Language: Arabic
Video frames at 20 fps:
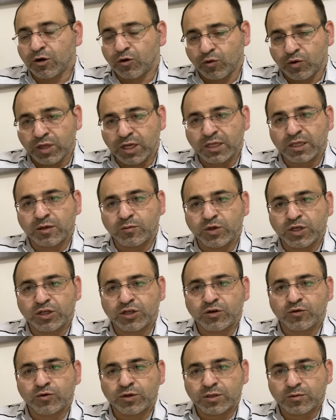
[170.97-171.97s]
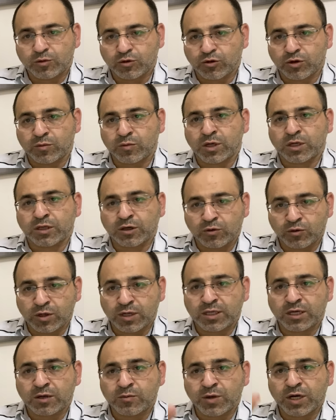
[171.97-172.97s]
واذا انت متجوز بتاخذ مرتك
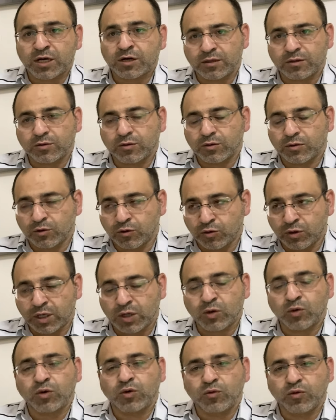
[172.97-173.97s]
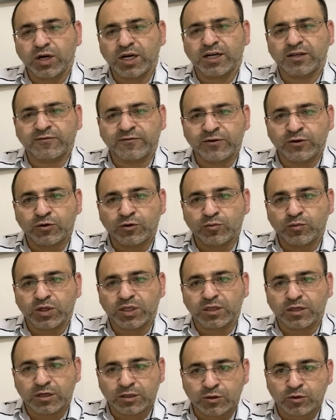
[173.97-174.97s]
واولادك معك ولكل واحد فيهم
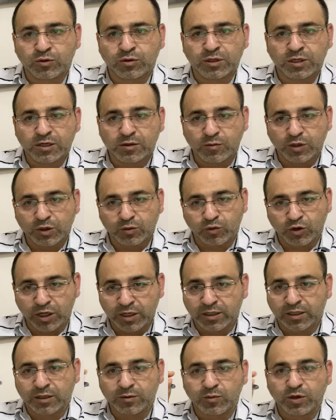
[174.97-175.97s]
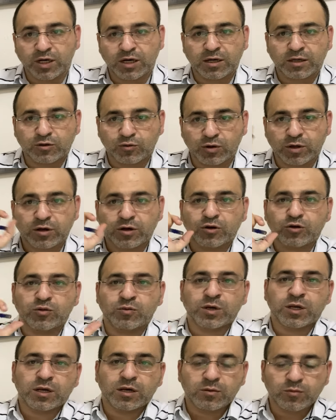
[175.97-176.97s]
بدك صورتين مطبوعات طباعه
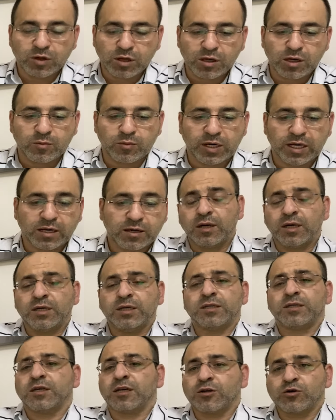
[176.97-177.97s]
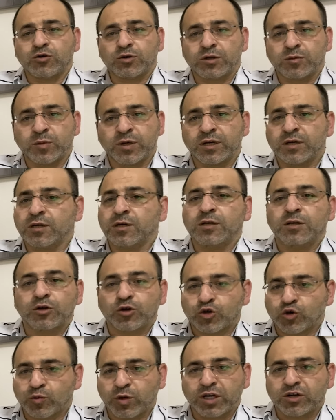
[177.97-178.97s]
توريهم للي بقابلك راح يسالك شو اسمك
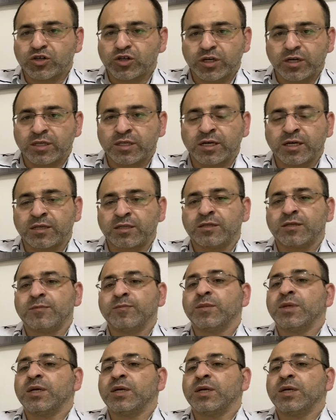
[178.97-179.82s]
شو معك شهادات